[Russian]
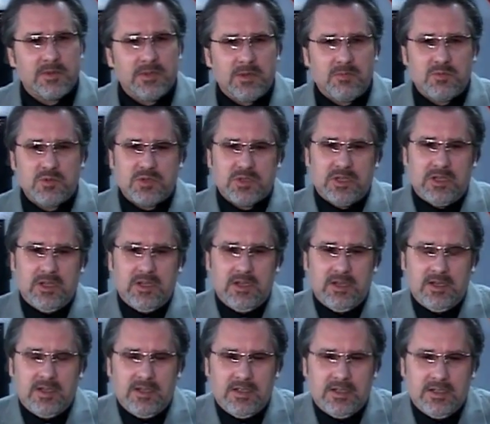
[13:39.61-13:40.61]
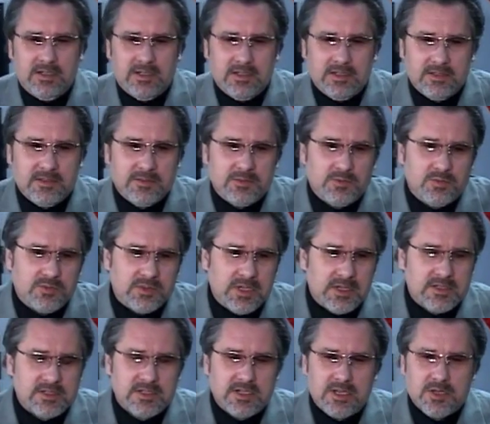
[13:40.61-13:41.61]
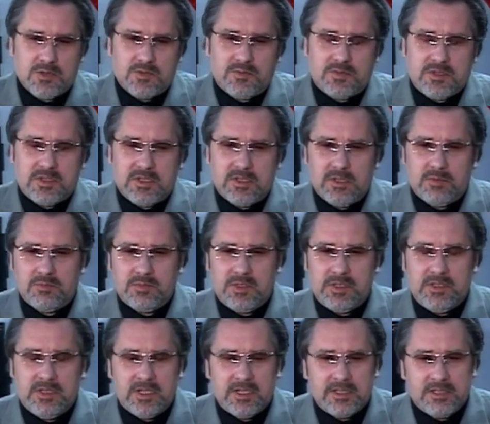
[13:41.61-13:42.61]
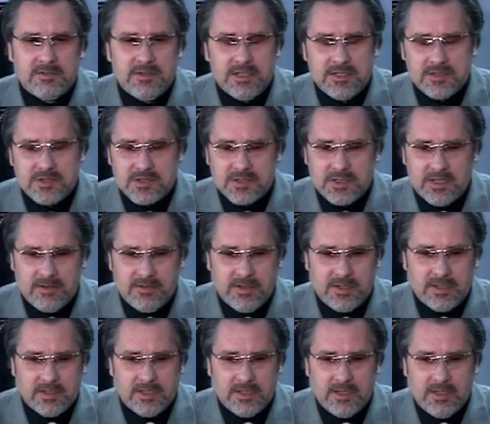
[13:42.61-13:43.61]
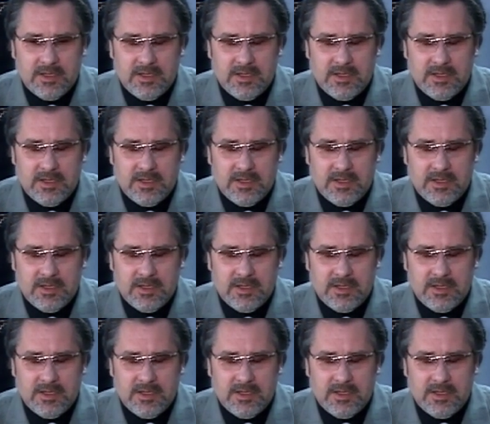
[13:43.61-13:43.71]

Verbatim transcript: потому что а, ну, так сразу в целом и не ответишь, наверное.